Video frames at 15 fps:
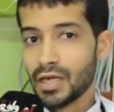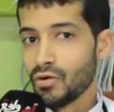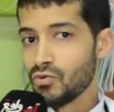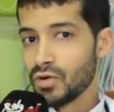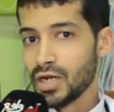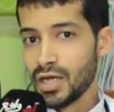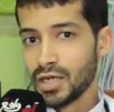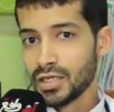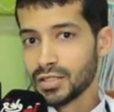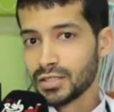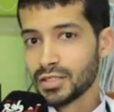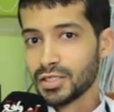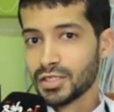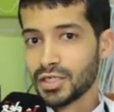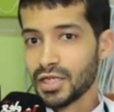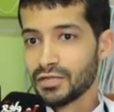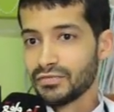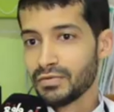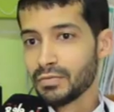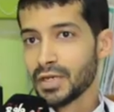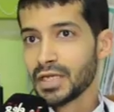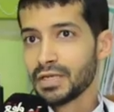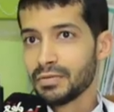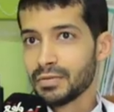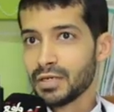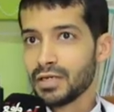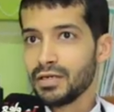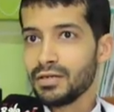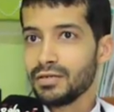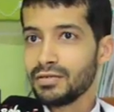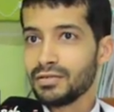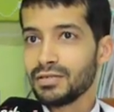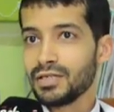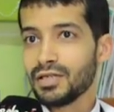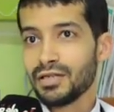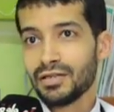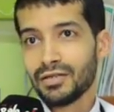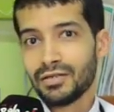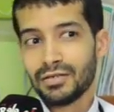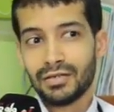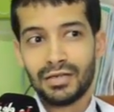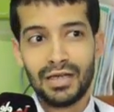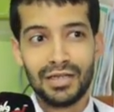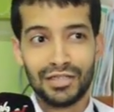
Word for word: لاول حاله تسجلات في المغرب آه،